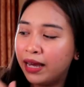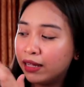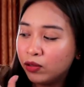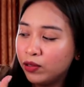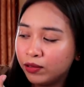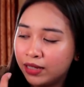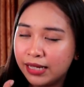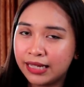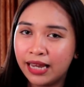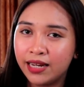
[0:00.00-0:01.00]
eto yung
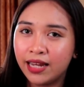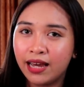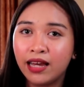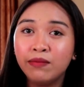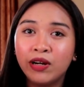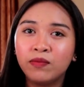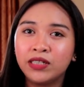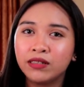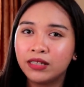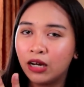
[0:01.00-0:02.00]
design niya. And meron ba
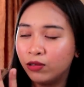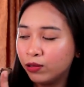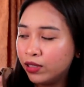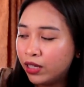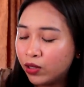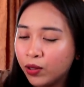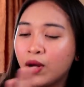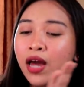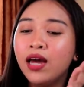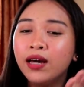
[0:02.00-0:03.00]
siyang sound hole
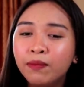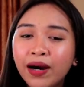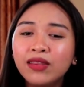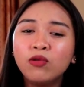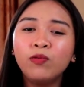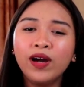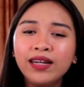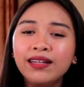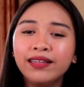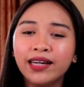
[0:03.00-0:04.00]
dito? But
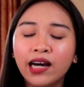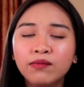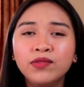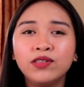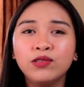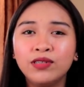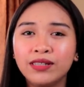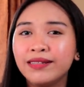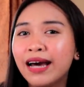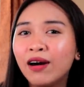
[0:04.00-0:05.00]
when it comes to
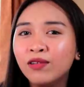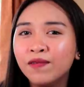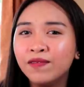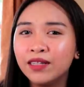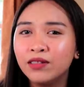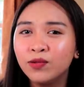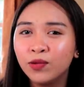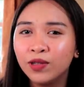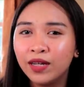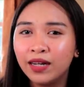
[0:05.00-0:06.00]
the sound of this
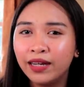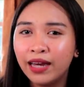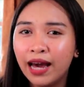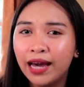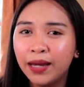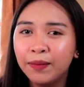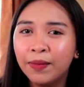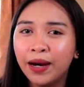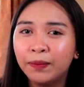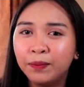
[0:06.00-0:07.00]
ukulele,
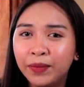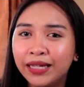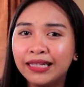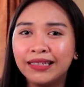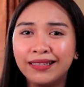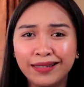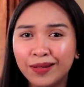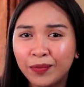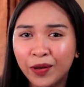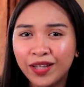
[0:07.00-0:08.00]
I'm a bit
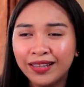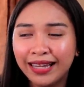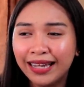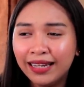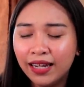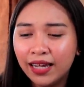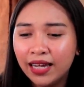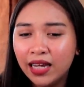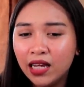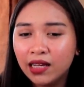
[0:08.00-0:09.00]
disappointed.
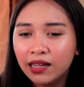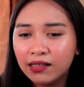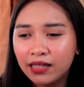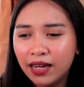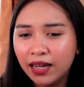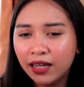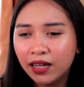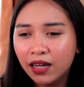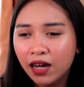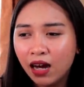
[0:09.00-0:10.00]
Kasi,
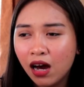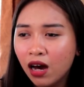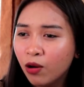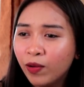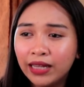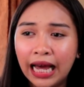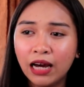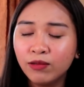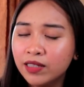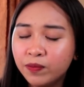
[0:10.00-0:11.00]
uh, well,
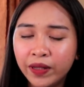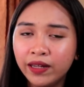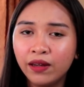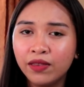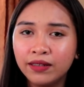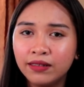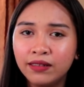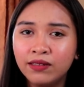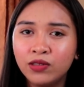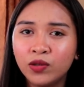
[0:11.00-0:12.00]
I was playing this
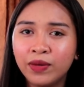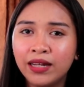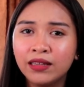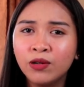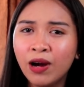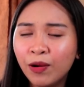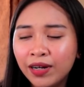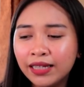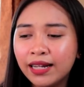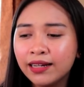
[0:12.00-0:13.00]
instrument,
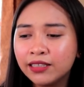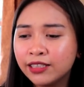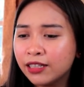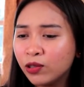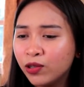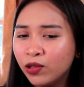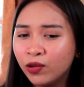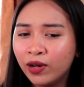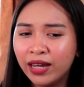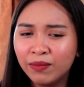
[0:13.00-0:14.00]
nawawala talaga siya sa
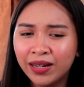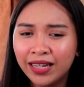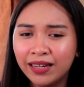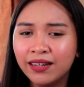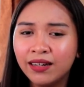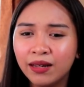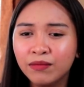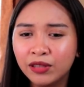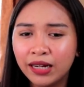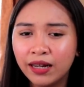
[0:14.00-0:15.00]
tono, and maririnig
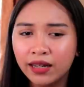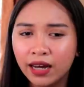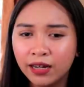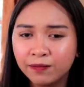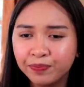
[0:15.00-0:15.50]
mo talaga